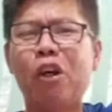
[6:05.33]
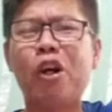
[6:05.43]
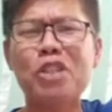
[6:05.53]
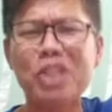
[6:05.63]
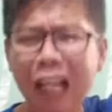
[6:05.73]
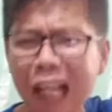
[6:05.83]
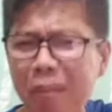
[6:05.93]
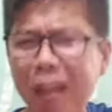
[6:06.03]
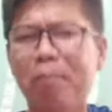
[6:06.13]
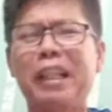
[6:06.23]
Lord,
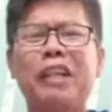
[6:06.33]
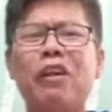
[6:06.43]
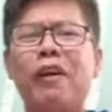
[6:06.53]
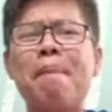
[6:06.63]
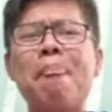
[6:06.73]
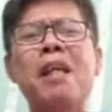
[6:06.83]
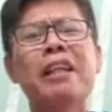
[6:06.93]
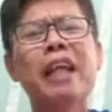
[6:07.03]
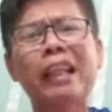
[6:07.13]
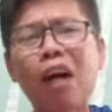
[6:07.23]
salamat Panginoon
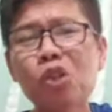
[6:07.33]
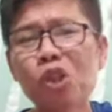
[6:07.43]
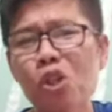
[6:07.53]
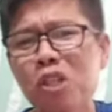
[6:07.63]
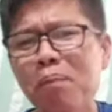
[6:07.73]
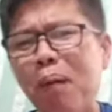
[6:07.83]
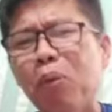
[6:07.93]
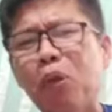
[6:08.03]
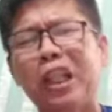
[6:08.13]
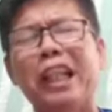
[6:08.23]
na ikaw Diyos,
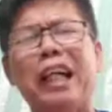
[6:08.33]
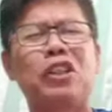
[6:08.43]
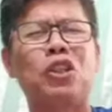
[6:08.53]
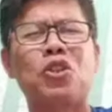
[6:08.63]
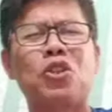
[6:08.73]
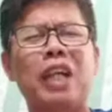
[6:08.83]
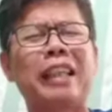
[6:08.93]
mabuti kang Diyos.